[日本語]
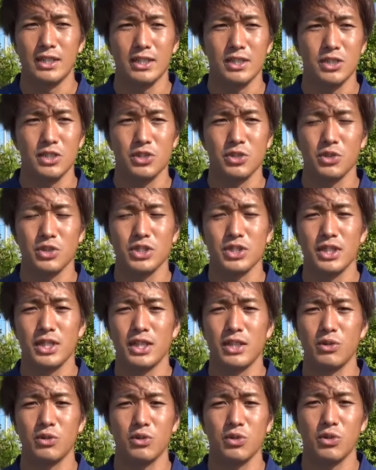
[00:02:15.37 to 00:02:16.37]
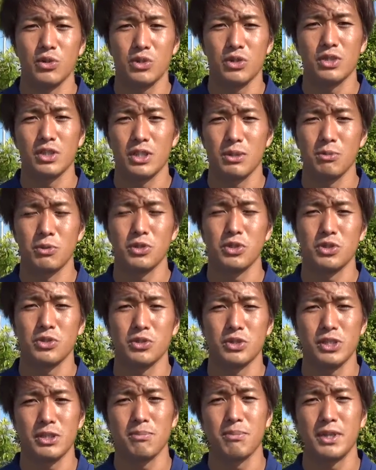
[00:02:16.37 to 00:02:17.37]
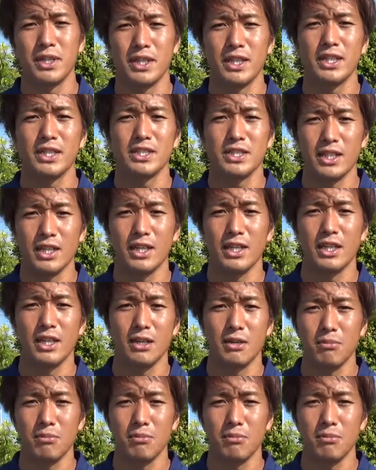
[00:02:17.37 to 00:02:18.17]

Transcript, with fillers: 出場したら本当気持ちを前面に出して、